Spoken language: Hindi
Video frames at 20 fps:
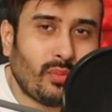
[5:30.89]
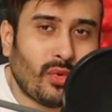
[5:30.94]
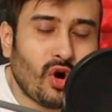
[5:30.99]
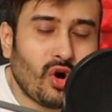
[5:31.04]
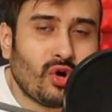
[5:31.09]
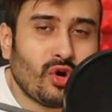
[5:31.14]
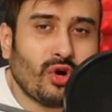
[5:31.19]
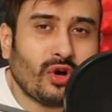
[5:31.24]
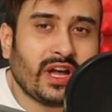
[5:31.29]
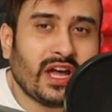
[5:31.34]

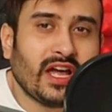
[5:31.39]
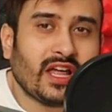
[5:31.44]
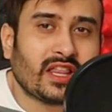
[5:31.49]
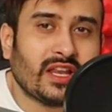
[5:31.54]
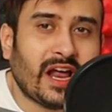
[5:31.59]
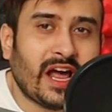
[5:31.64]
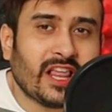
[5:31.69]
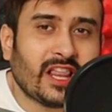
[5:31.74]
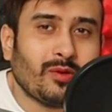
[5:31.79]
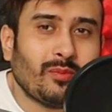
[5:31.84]
पोको के
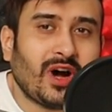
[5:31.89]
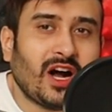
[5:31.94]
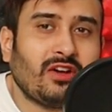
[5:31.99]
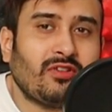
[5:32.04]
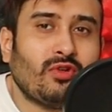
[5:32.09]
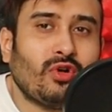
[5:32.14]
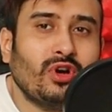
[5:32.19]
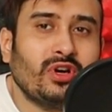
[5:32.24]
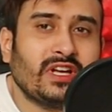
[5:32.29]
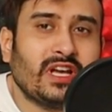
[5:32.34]
इस नए
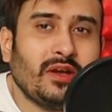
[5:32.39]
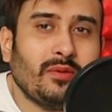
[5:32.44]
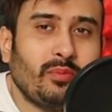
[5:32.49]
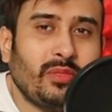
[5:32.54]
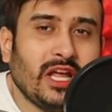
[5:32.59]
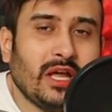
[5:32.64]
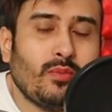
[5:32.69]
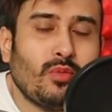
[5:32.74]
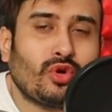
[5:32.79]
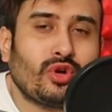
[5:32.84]
स्मार्टफोन की
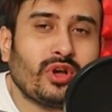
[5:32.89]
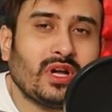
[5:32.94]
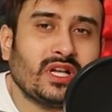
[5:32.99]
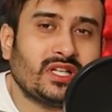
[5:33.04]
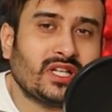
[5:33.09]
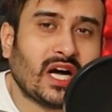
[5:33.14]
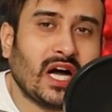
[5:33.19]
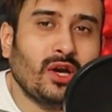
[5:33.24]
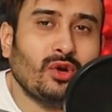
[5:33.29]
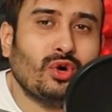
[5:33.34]
प्री बुकिंग
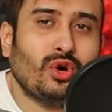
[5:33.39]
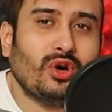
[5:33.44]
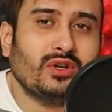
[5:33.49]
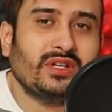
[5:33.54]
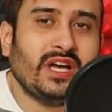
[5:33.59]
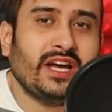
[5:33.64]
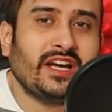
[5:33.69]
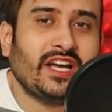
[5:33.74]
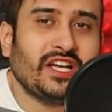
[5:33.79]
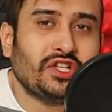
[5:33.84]
चालू हो
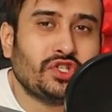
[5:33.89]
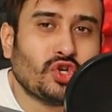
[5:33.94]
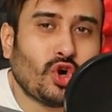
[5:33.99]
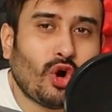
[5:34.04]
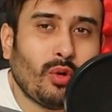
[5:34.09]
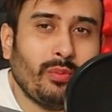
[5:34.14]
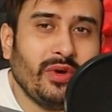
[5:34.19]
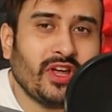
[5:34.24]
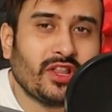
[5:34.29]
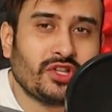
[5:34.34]
जाएगी
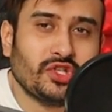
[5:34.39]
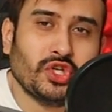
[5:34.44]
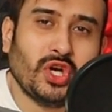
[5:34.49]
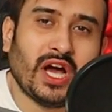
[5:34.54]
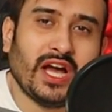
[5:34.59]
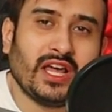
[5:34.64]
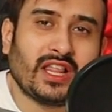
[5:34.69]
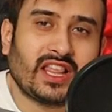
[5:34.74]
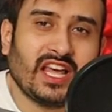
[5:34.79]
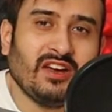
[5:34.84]
24
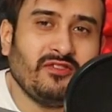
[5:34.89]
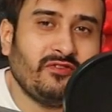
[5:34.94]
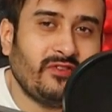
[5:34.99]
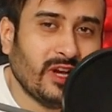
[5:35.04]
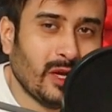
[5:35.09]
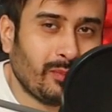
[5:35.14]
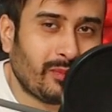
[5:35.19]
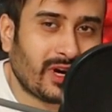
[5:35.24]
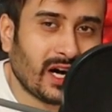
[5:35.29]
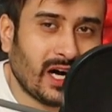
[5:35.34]
जुलाई से
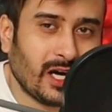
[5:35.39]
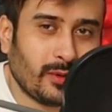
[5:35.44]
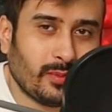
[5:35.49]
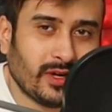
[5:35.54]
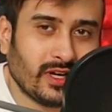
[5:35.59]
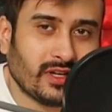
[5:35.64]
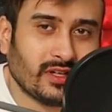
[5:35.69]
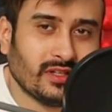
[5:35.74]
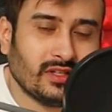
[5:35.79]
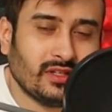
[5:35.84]
फ्लिपकार्ट
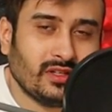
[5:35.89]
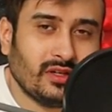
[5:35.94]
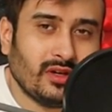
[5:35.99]
पर